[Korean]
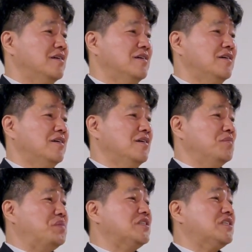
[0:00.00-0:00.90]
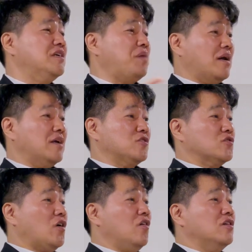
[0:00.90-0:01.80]
어, 빛이
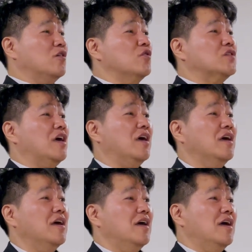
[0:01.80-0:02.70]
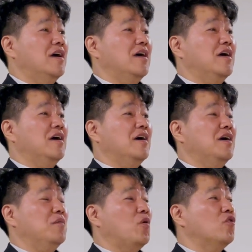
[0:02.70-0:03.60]
발해져서 그곳에 에,
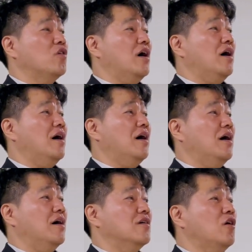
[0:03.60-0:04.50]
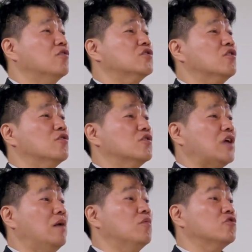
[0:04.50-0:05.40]
뭔가 영적으로
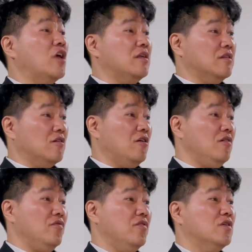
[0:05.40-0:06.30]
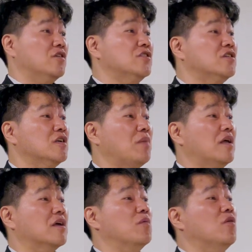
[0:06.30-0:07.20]
잘못되어 있는 것 그들이
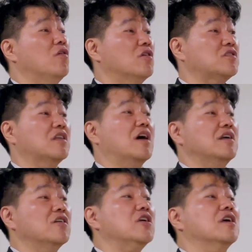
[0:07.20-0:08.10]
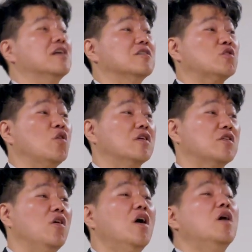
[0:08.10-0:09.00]
만약에 뭐 그때 내가 이렇게 얘기를 했었던 것
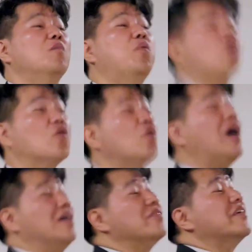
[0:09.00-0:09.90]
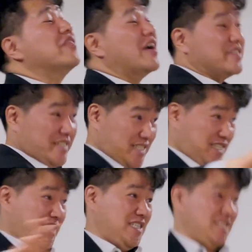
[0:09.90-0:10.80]
같아요 포교가 안
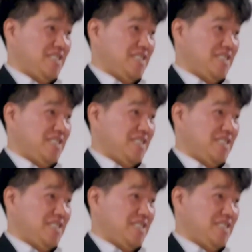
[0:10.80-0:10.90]
된다든지